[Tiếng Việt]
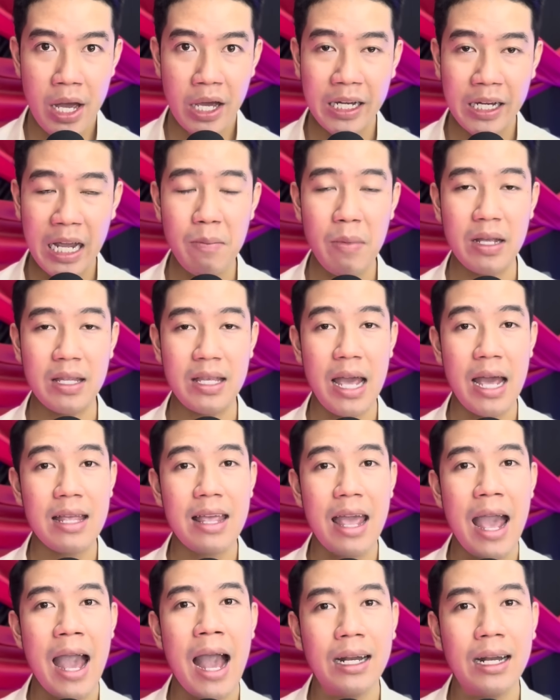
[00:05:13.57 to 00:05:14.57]
Khi mà về
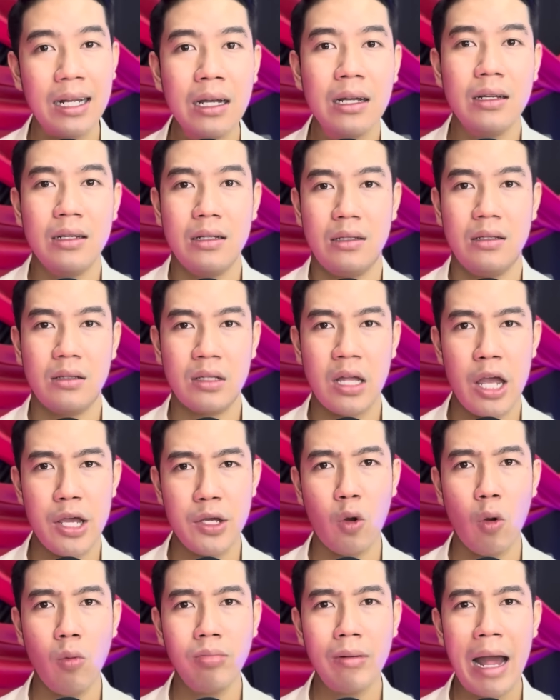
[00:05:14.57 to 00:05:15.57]
nhà đó thì
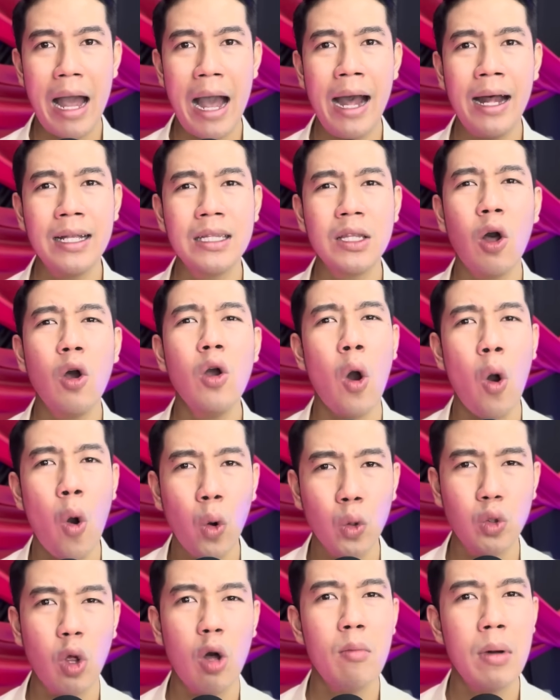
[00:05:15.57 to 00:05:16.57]
cũng đã tối
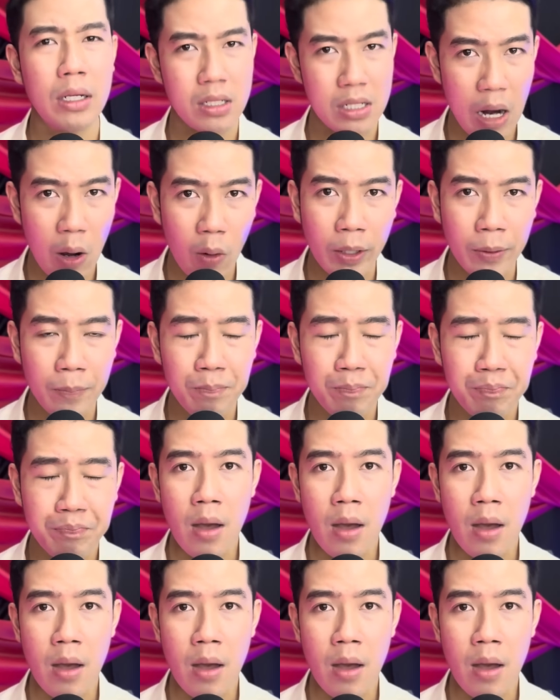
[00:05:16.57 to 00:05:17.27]
hù tối mịt rồi.